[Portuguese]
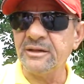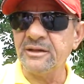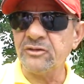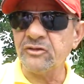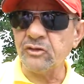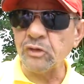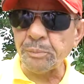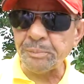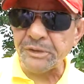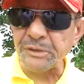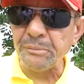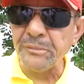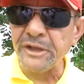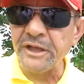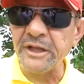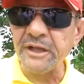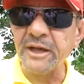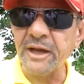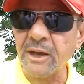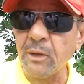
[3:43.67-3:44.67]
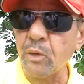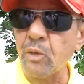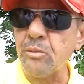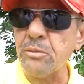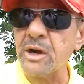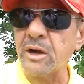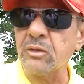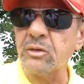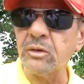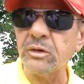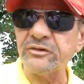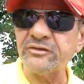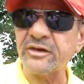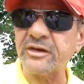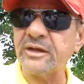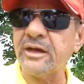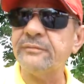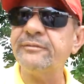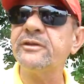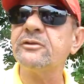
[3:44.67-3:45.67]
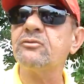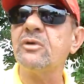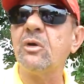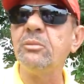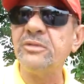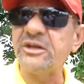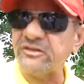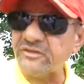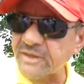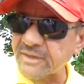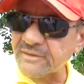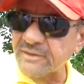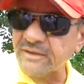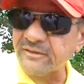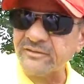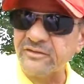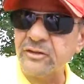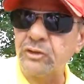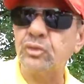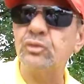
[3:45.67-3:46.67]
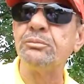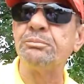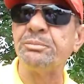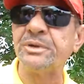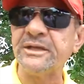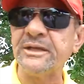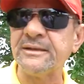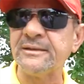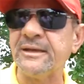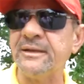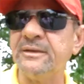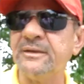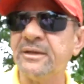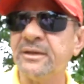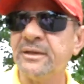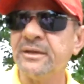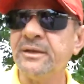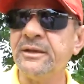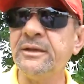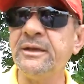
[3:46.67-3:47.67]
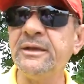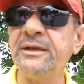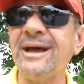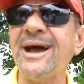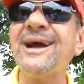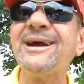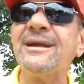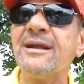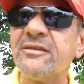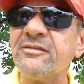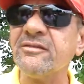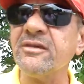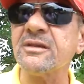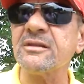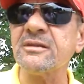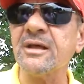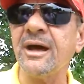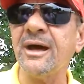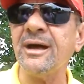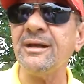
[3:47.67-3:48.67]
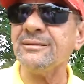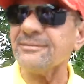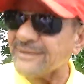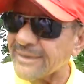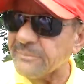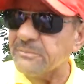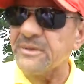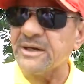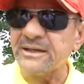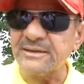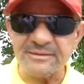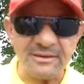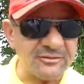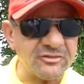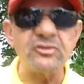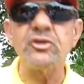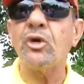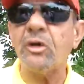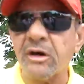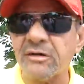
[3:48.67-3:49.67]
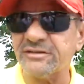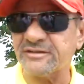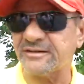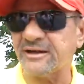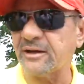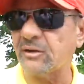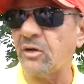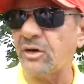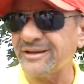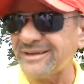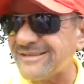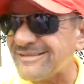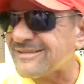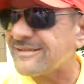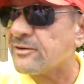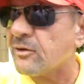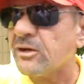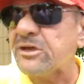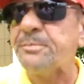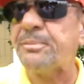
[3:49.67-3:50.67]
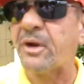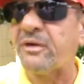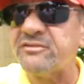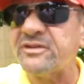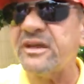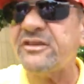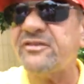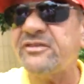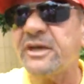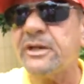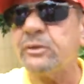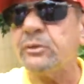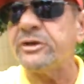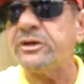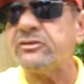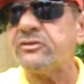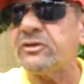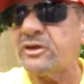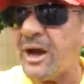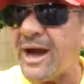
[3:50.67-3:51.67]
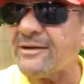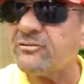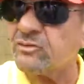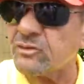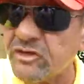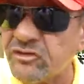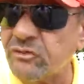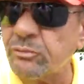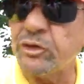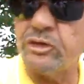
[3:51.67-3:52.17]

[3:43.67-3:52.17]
suprimir alguma coisa que eventualmente já tenha sido cumprida e acrescentar demandas novas agora. Eles estão ali providenciando isso e eu acho isso